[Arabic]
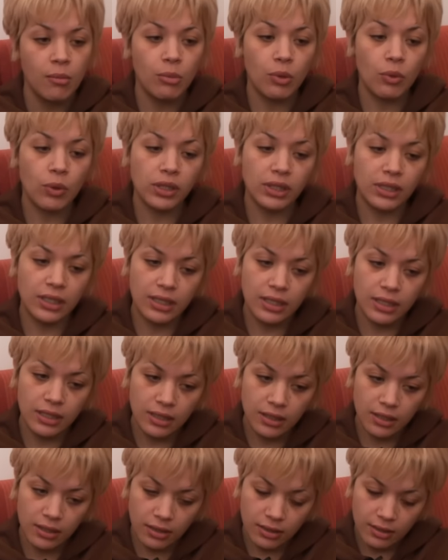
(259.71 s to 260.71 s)
مي وقت
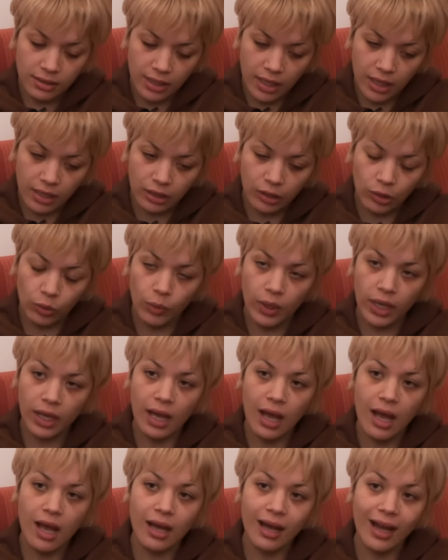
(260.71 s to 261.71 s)
اللي صارت
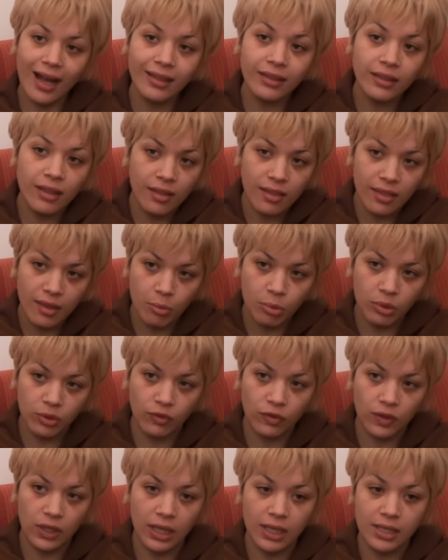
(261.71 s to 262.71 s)
الواقعه قعدت
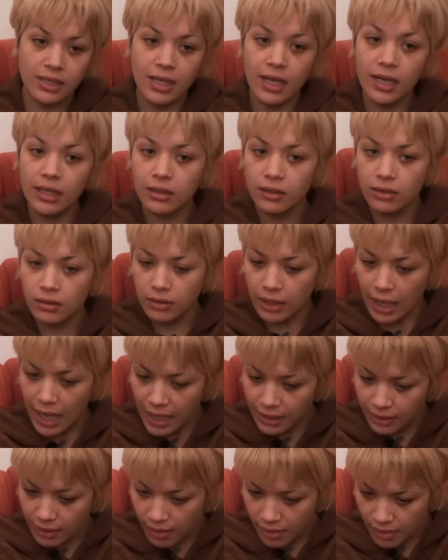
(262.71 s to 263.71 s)
نثبت فيه غزرت
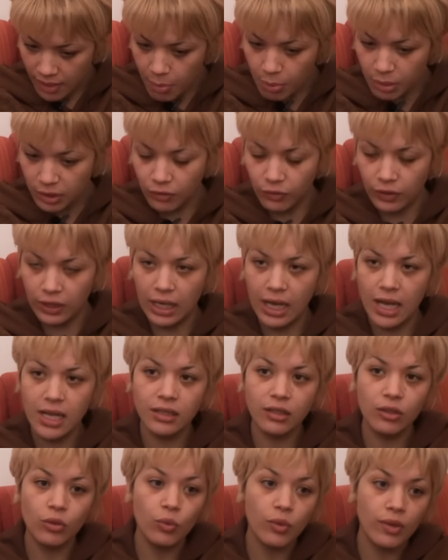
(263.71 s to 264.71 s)
قعدت نثبت في
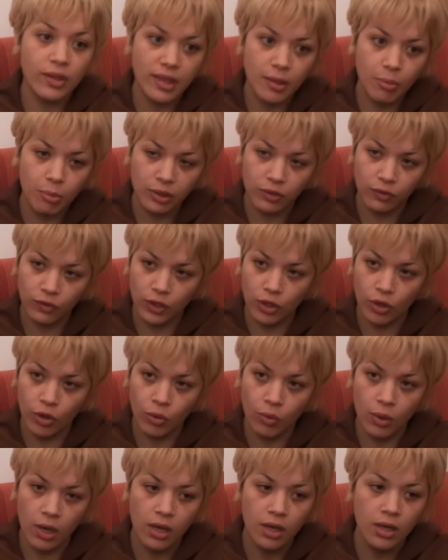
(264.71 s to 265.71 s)
القاتل ونثبت فيه
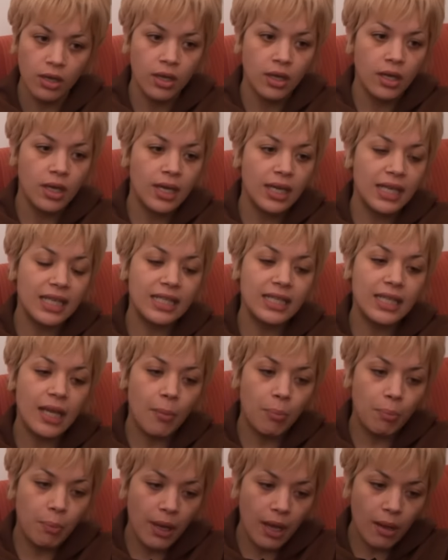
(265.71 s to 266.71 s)
هو il
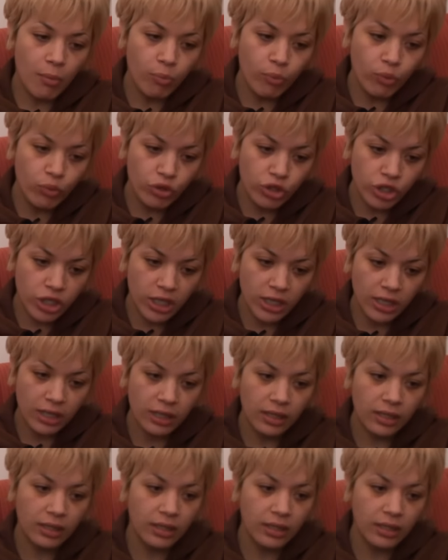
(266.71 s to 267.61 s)
n'a pas bougé